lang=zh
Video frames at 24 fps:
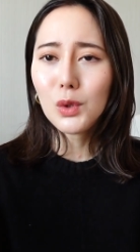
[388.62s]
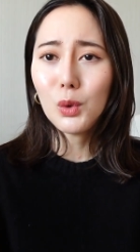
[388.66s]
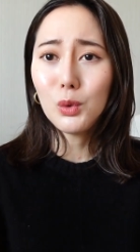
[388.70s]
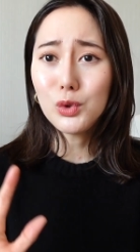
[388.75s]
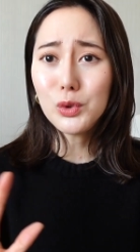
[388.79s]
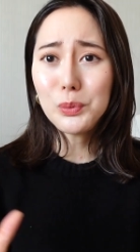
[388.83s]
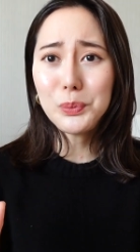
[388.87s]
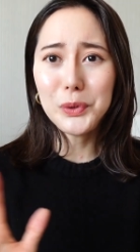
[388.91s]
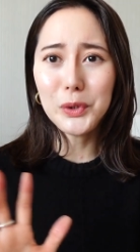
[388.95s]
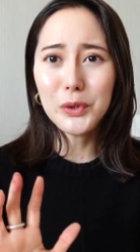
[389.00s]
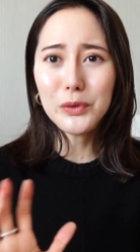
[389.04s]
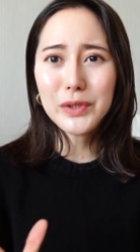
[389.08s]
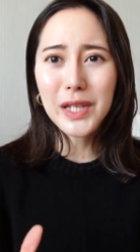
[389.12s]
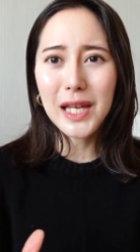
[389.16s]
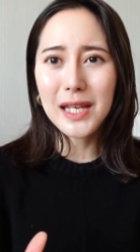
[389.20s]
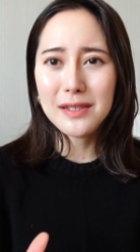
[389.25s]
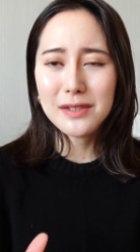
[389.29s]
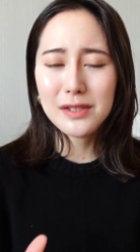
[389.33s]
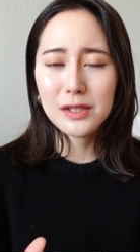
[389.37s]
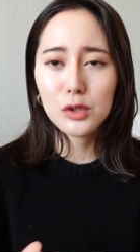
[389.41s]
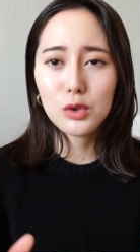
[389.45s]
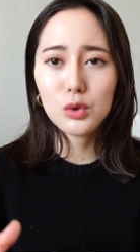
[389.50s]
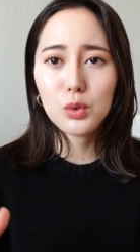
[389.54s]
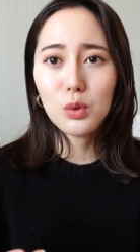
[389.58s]
我就不用担
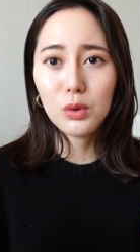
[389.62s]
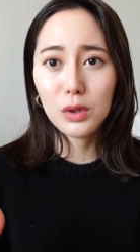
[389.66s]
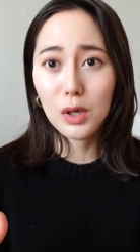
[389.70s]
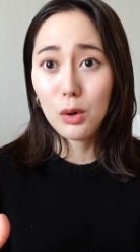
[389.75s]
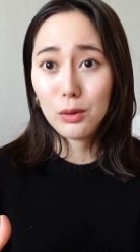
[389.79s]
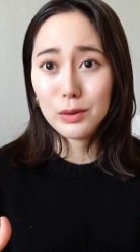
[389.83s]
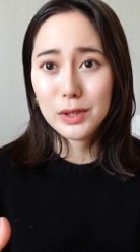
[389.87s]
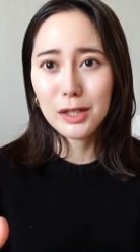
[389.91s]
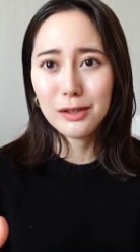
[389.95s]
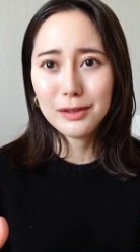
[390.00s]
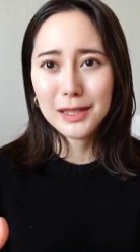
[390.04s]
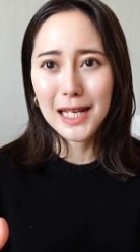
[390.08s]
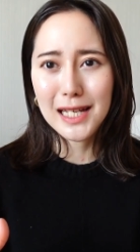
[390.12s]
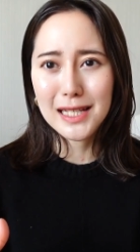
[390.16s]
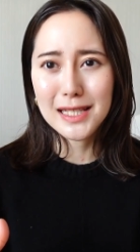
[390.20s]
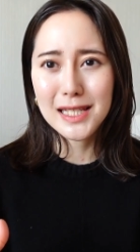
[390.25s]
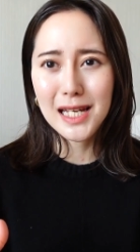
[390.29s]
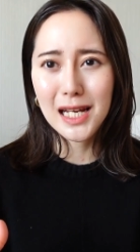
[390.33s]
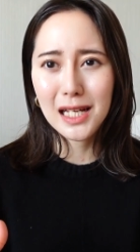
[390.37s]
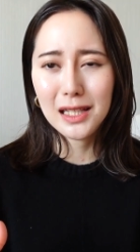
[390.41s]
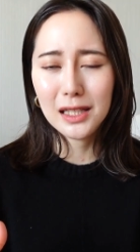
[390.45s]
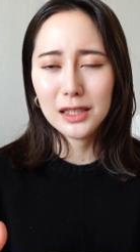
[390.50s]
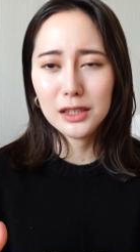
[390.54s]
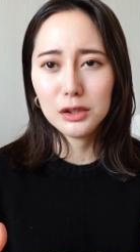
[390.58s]
心说我口罩拿
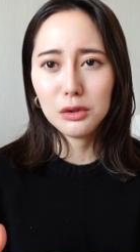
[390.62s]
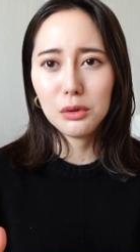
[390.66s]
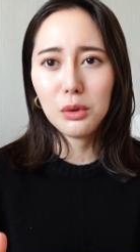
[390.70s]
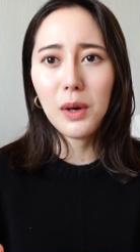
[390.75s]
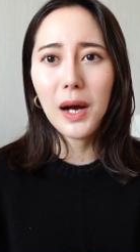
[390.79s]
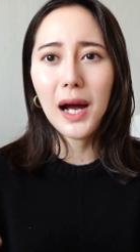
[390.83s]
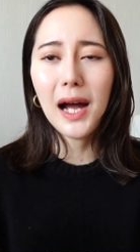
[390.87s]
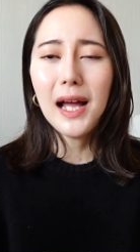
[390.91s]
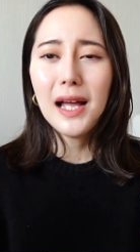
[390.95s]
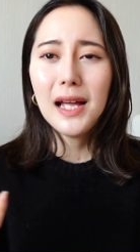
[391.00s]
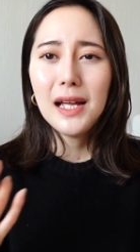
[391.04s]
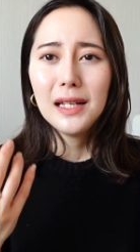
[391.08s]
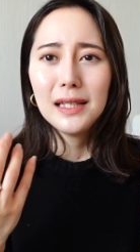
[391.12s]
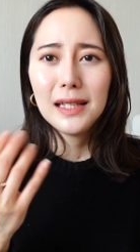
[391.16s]
下来的话，